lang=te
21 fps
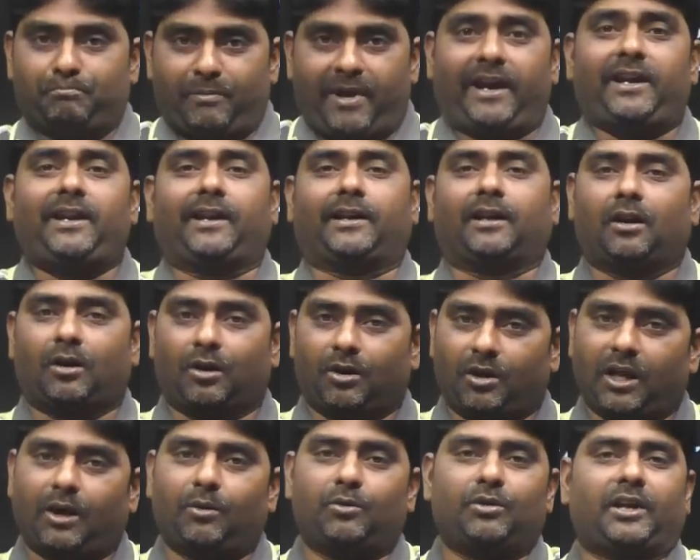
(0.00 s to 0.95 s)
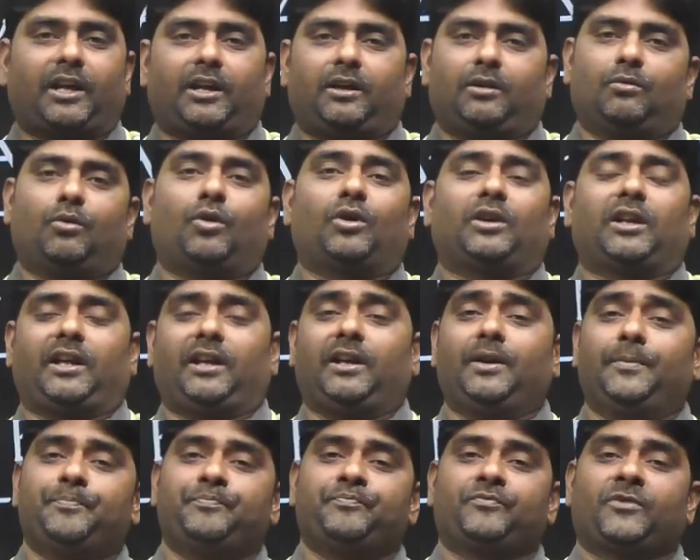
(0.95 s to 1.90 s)
మెయిన్ ఇక్కడ రెండే ఉంటాయి ఒకటి
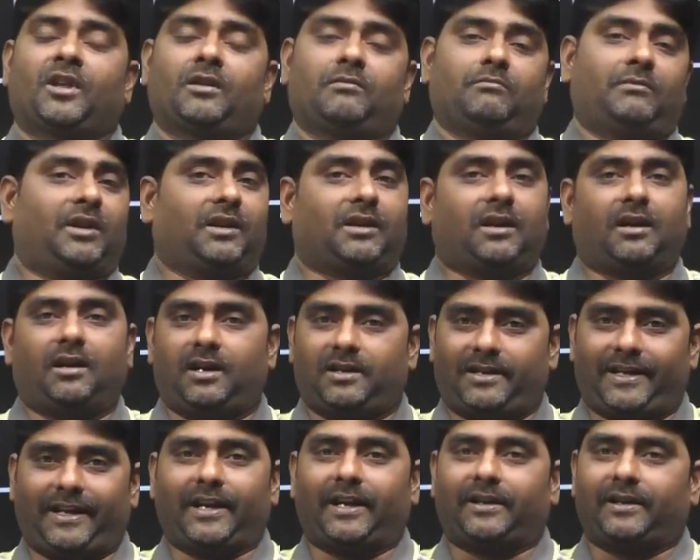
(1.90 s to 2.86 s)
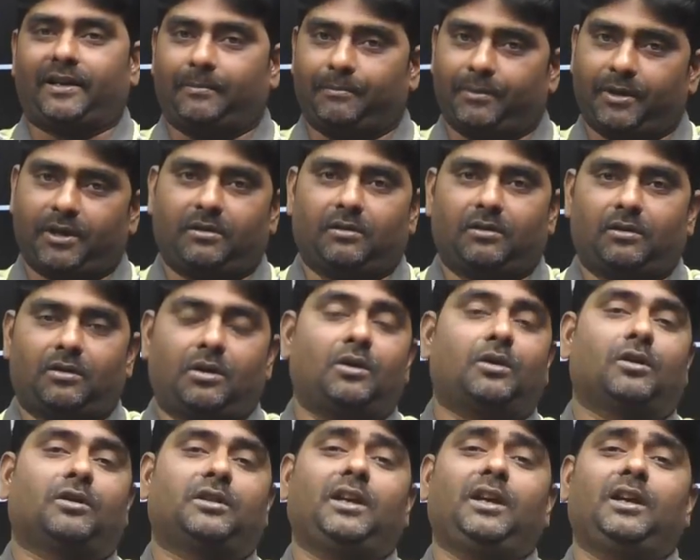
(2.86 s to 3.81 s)
మనకి హాల్ టికెట్ నెంబర్
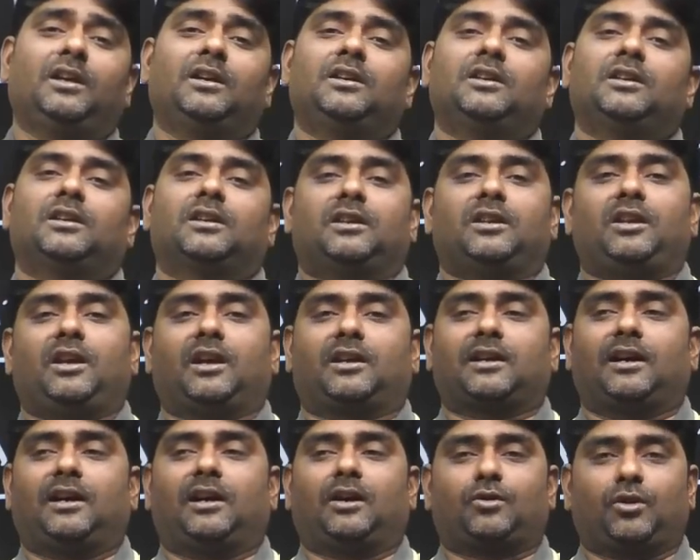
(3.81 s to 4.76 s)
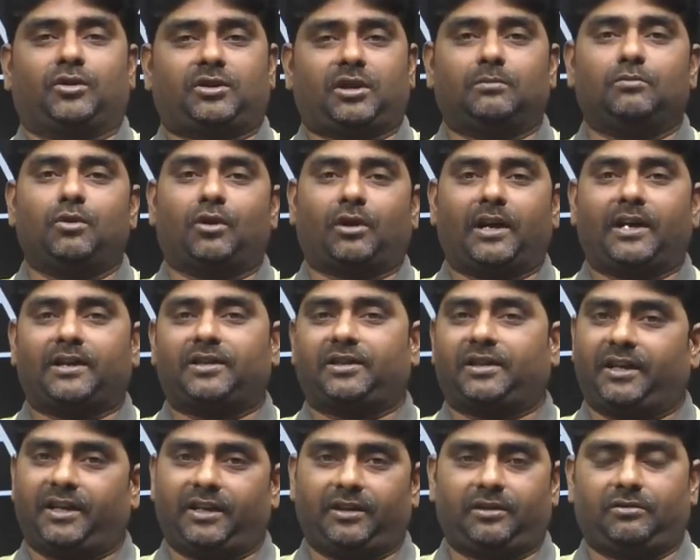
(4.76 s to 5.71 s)
రెండోది నీ యొక్క క్వశ్చన్ బుక్లెట్
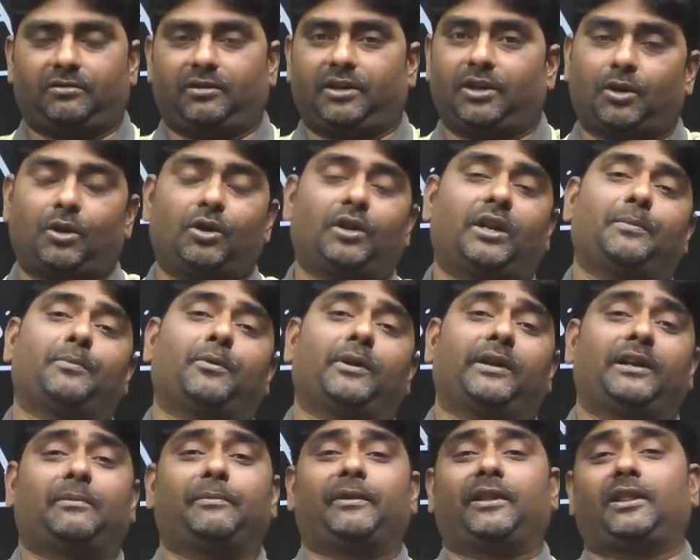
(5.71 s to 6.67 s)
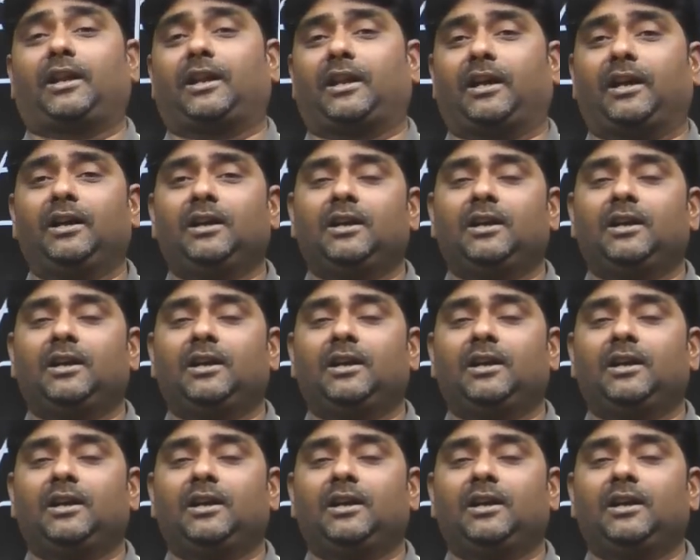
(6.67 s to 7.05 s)
సిరీస్ ఈ రెండు ఇంటి మీదే